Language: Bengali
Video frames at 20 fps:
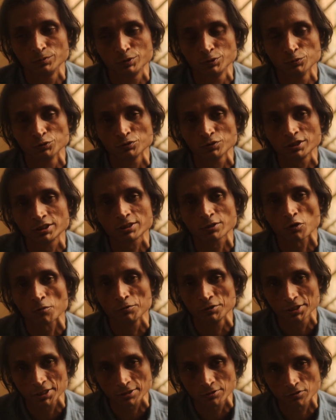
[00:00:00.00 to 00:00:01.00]
জীবন যদি সে
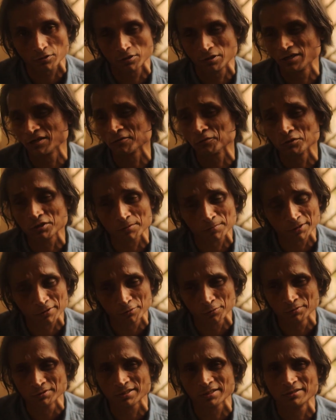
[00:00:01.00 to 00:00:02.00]
কমিউনিকেট করে এটা হইতে পারে
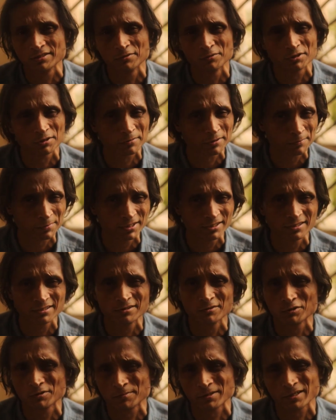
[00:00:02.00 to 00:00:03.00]
কবিতা দিয়ে হইতে পারে পেন্টিং
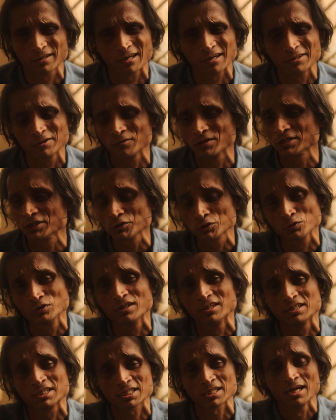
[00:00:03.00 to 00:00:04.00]
দিয়ে হইতে পারে গান কিছুই
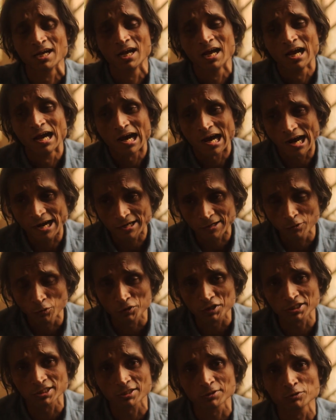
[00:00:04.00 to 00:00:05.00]
না জাস্ট আর একটা
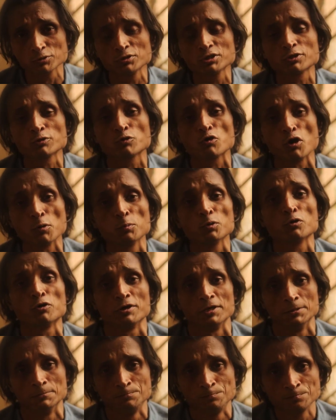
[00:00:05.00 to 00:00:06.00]
লোকের সাথেও যদি কেউ গল্প করে